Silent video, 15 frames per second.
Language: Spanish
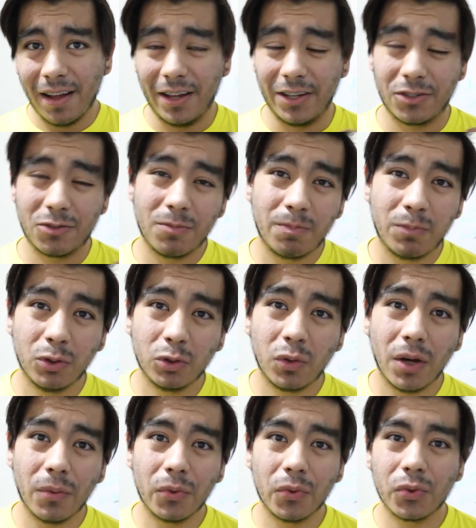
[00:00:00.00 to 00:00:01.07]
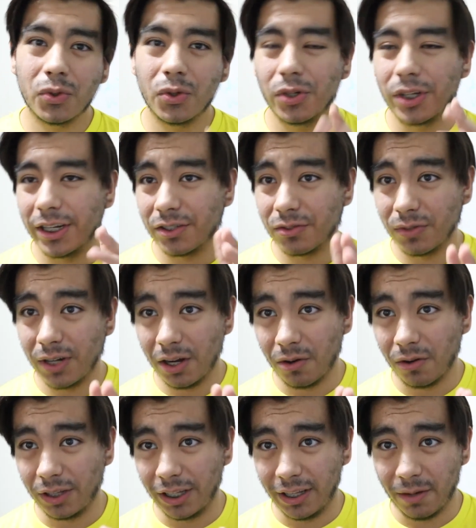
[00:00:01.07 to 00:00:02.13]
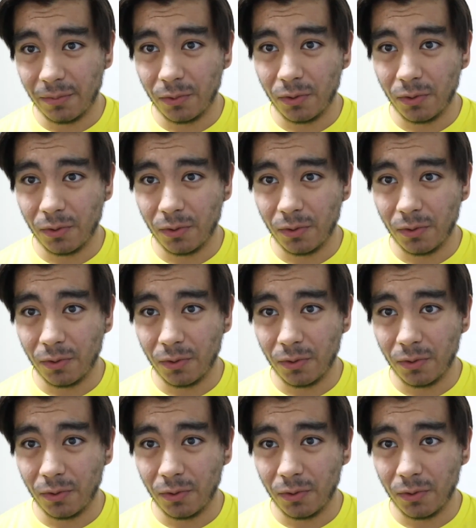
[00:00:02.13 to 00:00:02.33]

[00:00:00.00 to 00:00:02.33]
Es un puto abuso y es una jodida